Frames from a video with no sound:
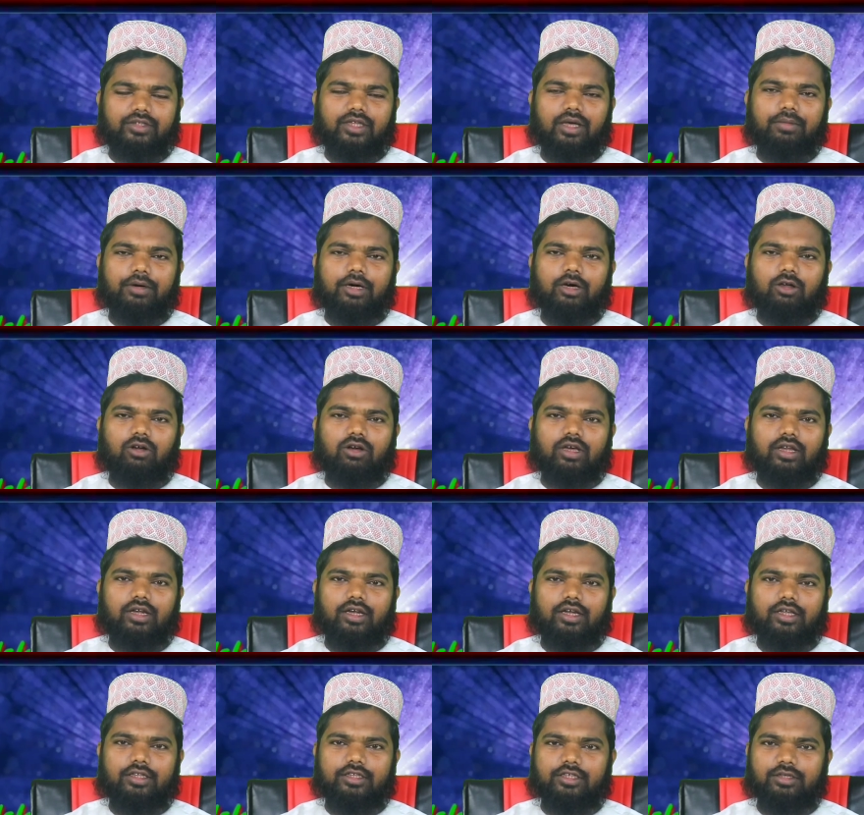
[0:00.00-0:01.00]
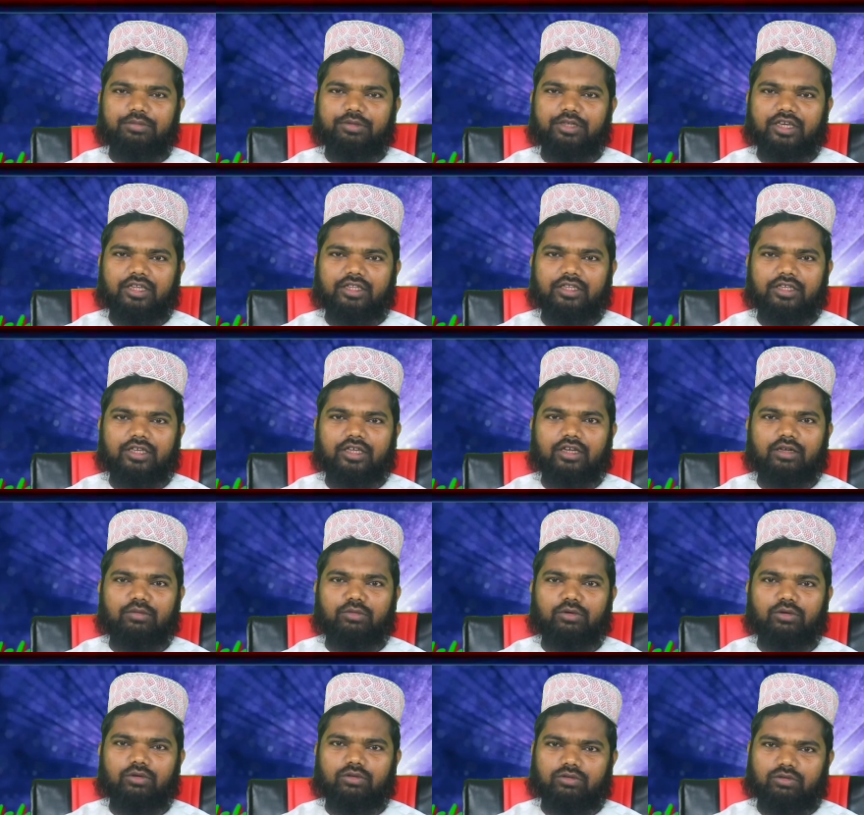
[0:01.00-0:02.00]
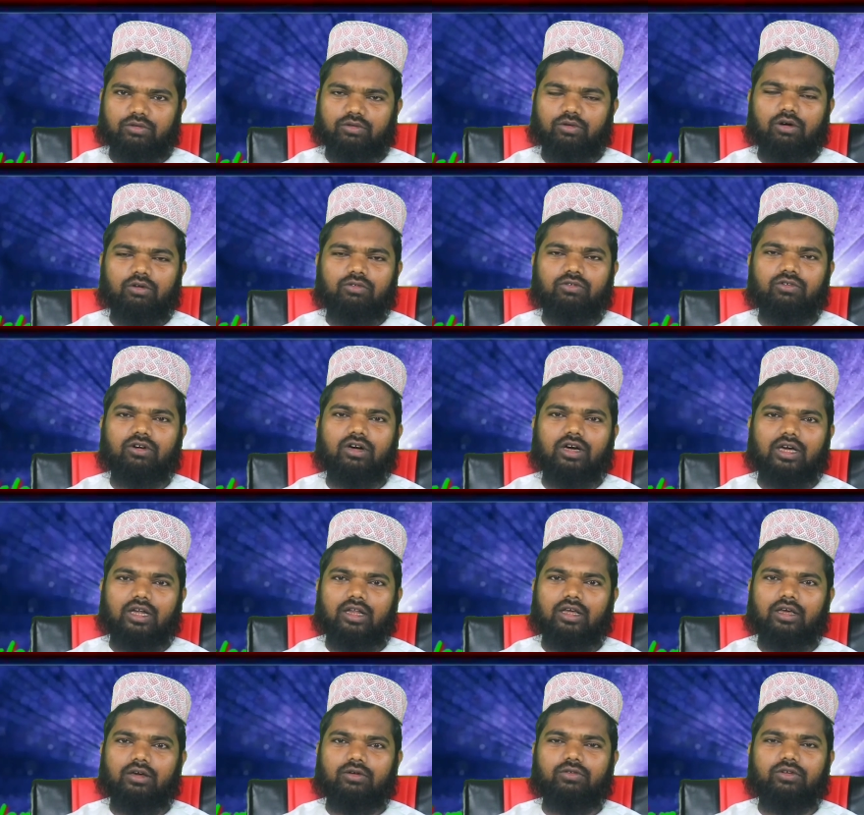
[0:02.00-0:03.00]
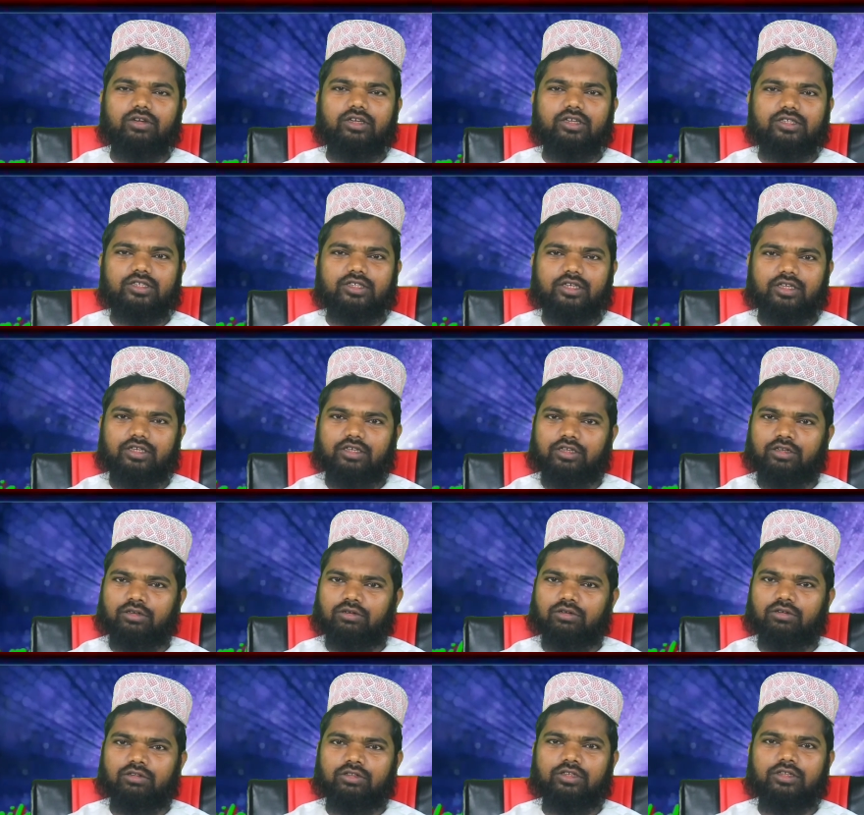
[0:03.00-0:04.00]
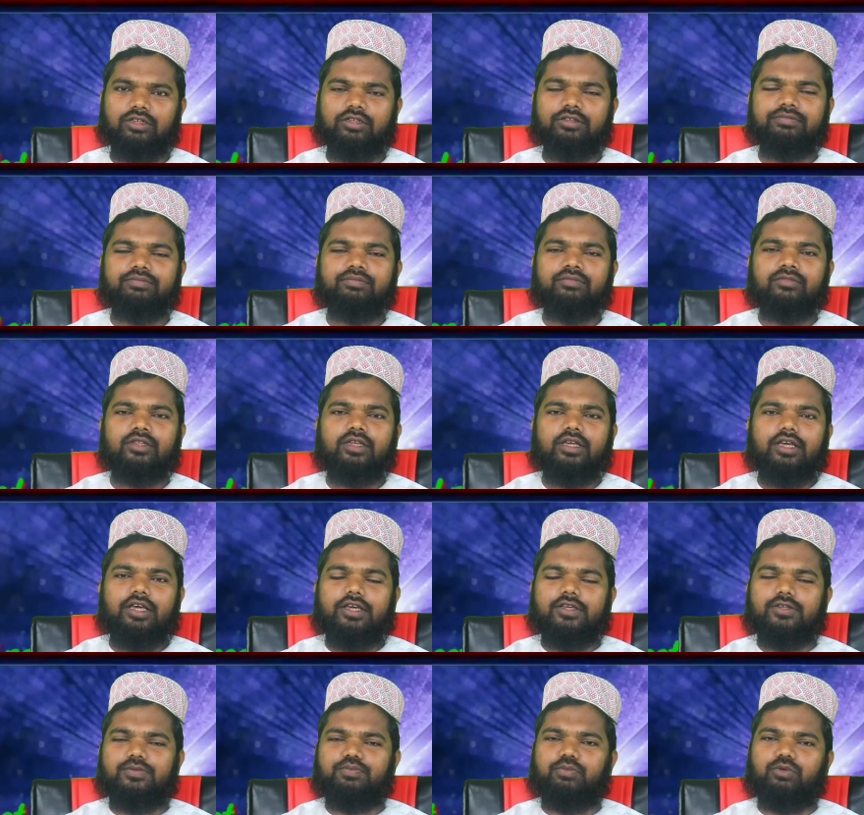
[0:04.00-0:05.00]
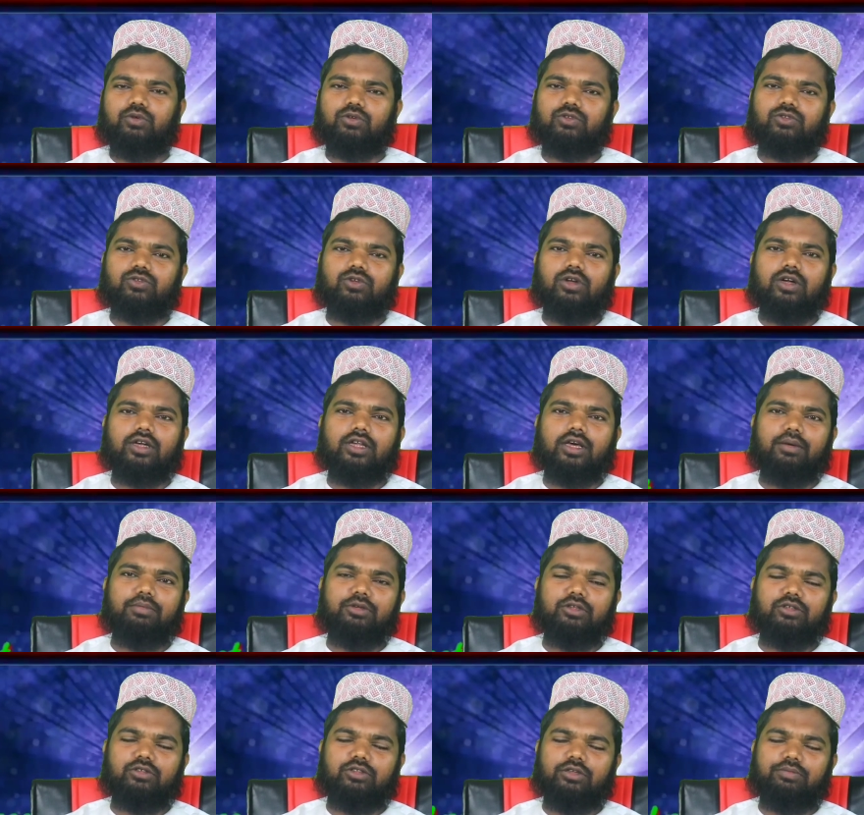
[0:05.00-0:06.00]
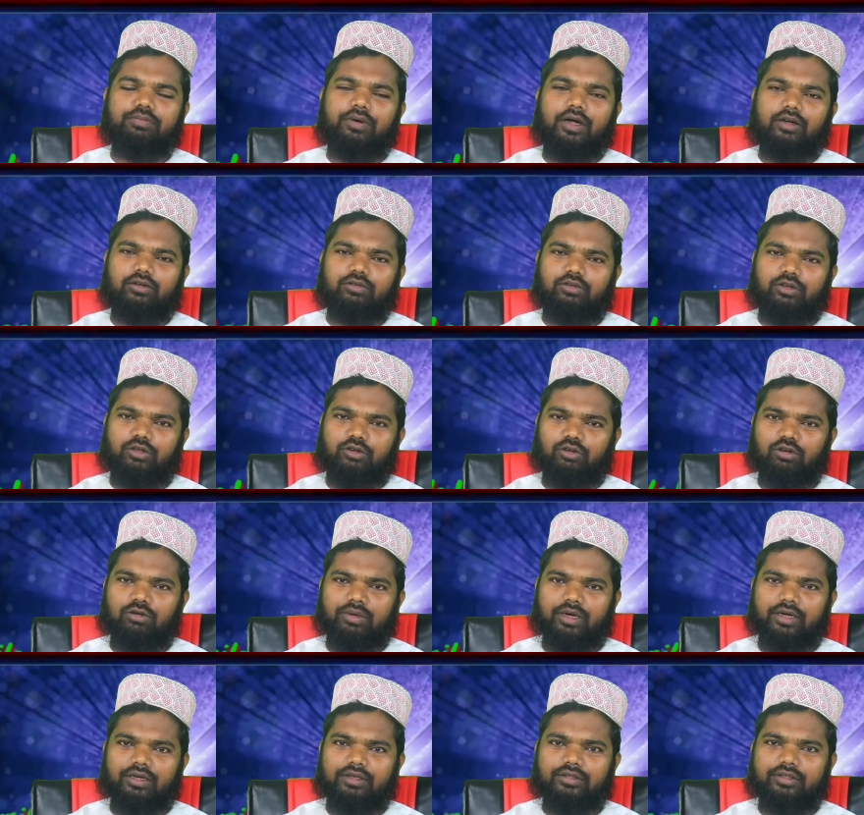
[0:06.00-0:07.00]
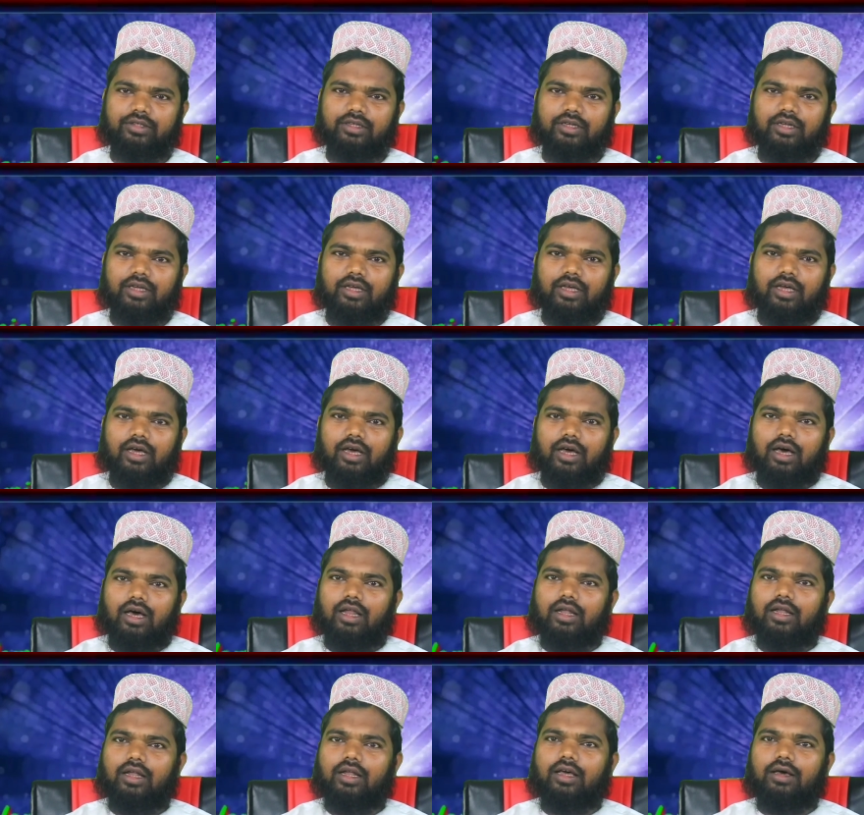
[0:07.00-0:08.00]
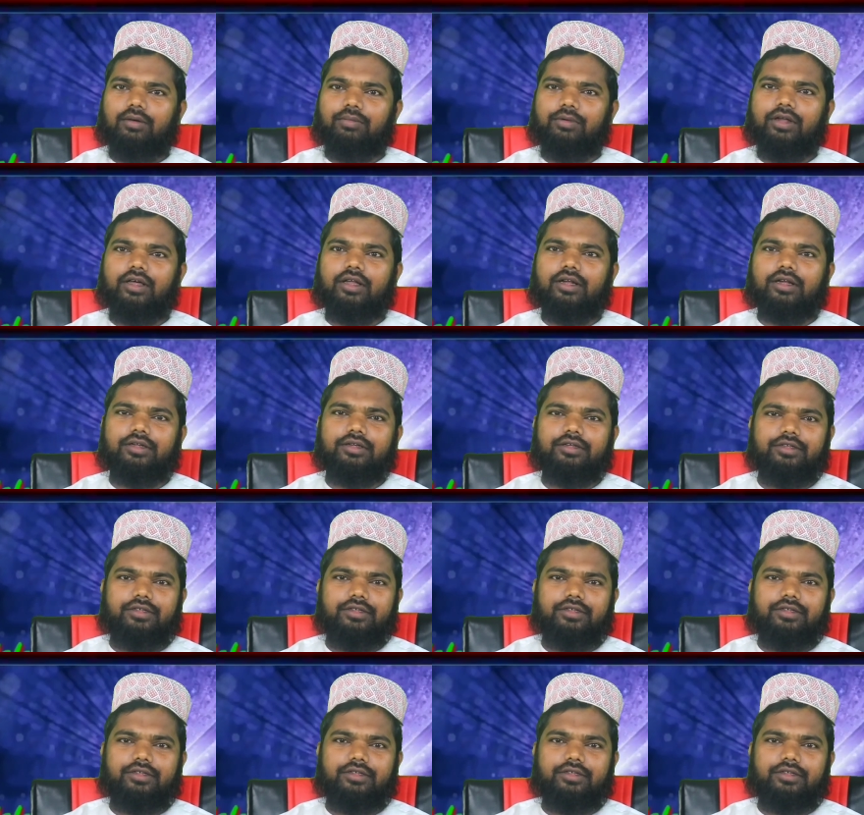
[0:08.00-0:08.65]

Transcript: তাবারকাল্লাজি বিয়া দিঘিল মুল্ক অভো আলায়াকুল্লি সেই ইন কদির এই পুরো সুরাটা আপনি যদি পাঠ করে ঘুমান আল্লাহ আপনার